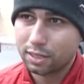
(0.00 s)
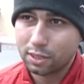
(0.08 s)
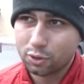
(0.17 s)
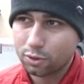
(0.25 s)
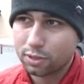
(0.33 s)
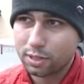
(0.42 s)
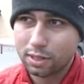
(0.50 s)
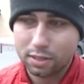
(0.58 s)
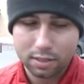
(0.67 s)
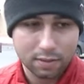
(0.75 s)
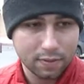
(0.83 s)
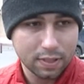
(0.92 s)
когда
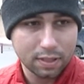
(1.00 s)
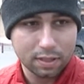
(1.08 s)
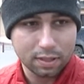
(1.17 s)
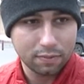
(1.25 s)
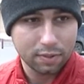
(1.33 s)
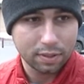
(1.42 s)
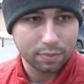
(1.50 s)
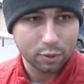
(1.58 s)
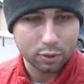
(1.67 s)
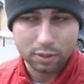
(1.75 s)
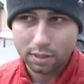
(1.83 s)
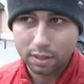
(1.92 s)
солнце светит, не видно
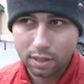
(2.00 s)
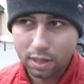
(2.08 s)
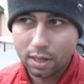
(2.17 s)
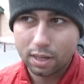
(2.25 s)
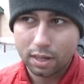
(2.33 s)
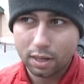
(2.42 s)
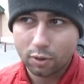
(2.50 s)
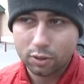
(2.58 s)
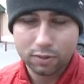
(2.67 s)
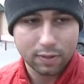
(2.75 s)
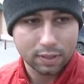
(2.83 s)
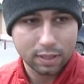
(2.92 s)
просто.
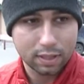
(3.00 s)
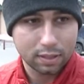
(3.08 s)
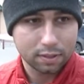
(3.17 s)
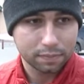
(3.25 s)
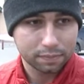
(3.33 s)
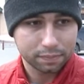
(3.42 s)
Какой цвет горит?